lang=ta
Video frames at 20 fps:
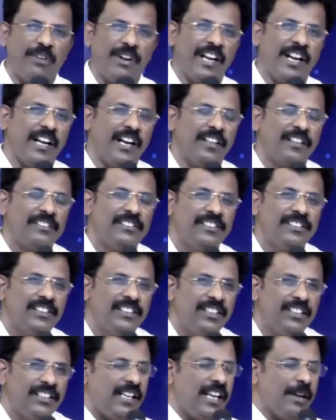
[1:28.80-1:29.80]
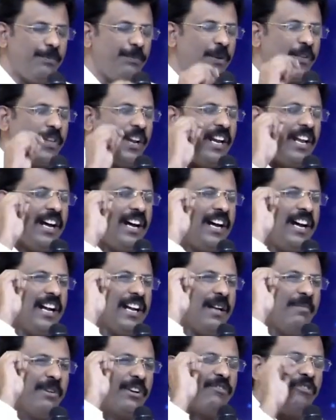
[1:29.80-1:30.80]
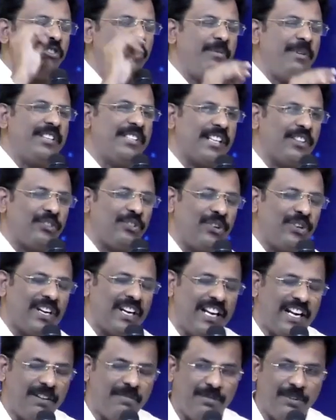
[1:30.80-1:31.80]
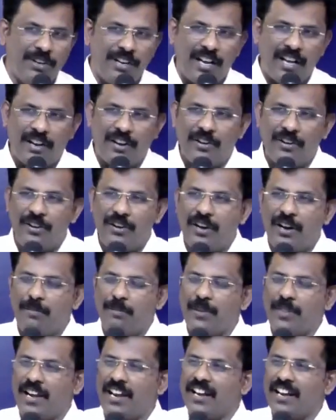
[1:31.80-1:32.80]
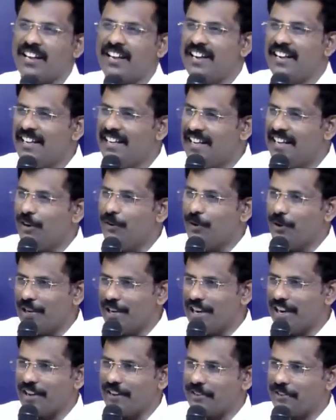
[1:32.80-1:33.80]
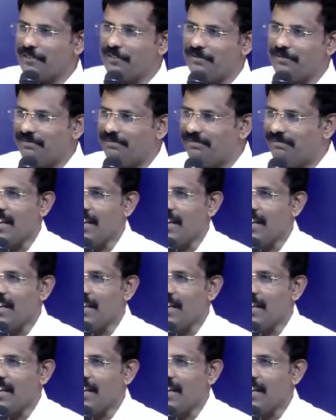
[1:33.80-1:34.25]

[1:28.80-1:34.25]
போக வேண்டாம் எப்போதெல்லாம் நமக்கு விரோதமாக சத்துருக்கள் எழும்புகிறார்களோ அப்போதெல்லாம் ரெண்டில் ஒன்று நடக்கும்